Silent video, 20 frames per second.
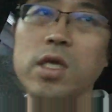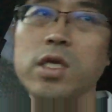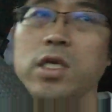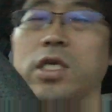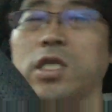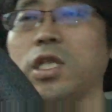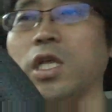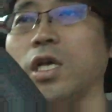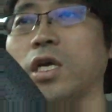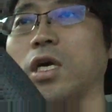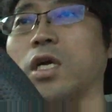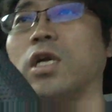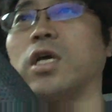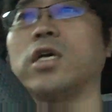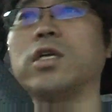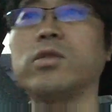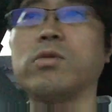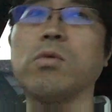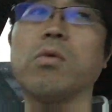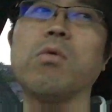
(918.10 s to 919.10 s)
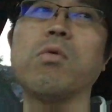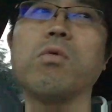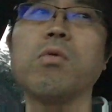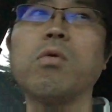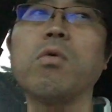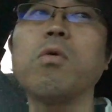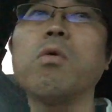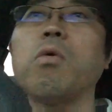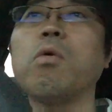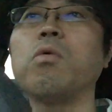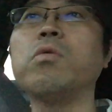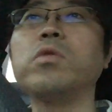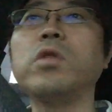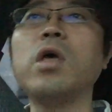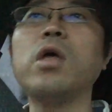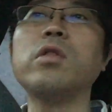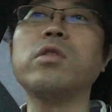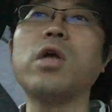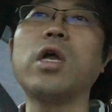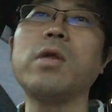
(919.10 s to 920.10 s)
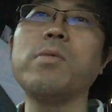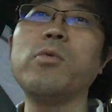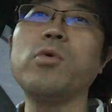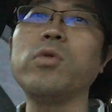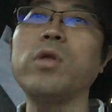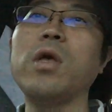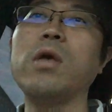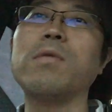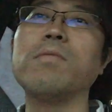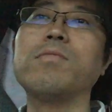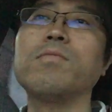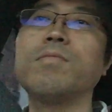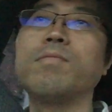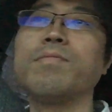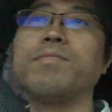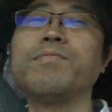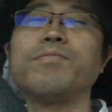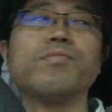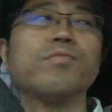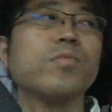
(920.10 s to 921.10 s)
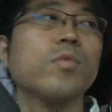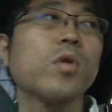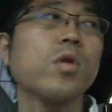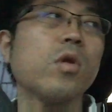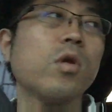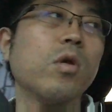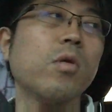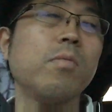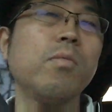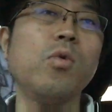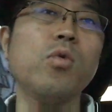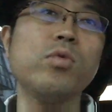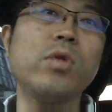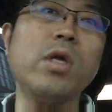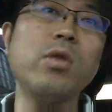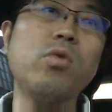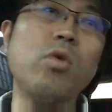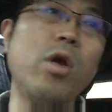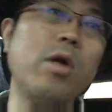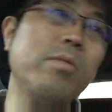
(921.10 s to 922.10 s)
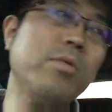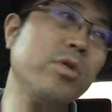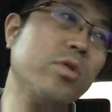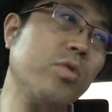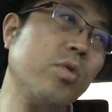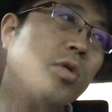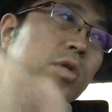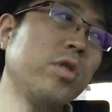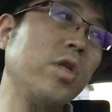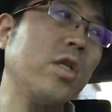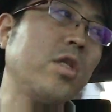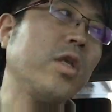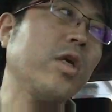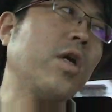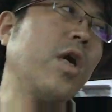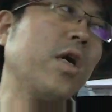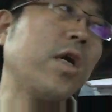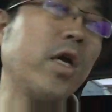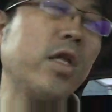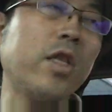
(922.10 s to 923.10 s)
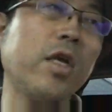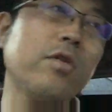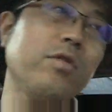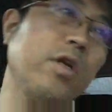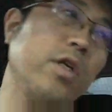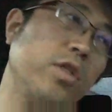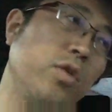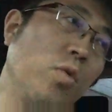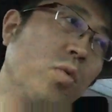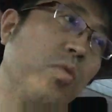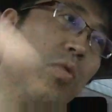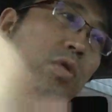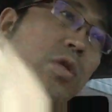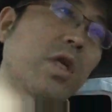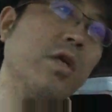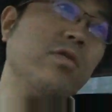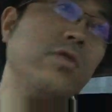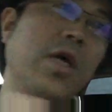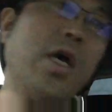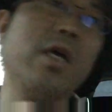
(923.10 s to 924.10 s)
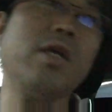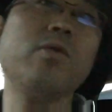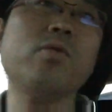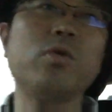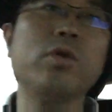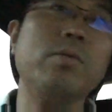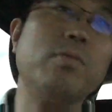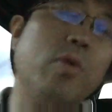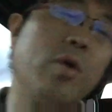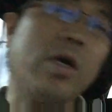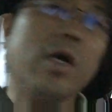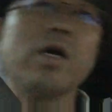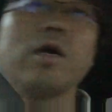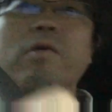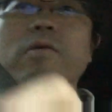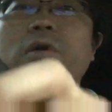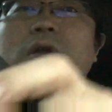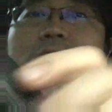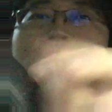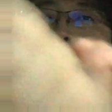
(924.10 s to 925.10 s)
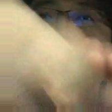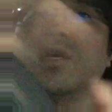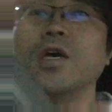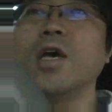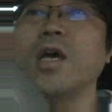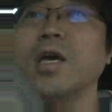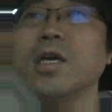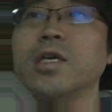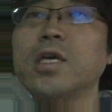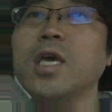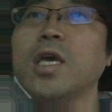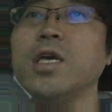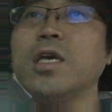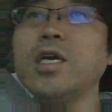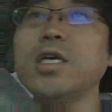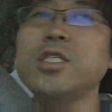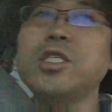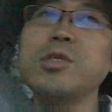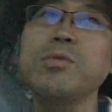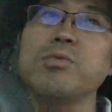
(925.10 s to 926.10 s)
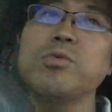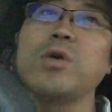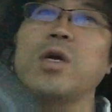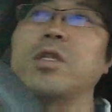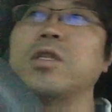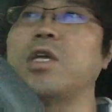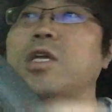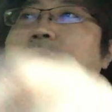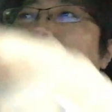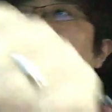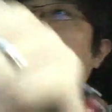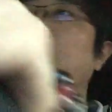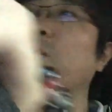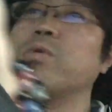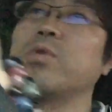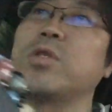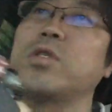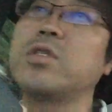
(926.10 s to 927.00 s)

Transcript: 生きていかないと、ね、誰もね問題、トラブル、ストレスなんて抱えたくないし起こしたくないのにもかかわらず、結果自分の当たり前を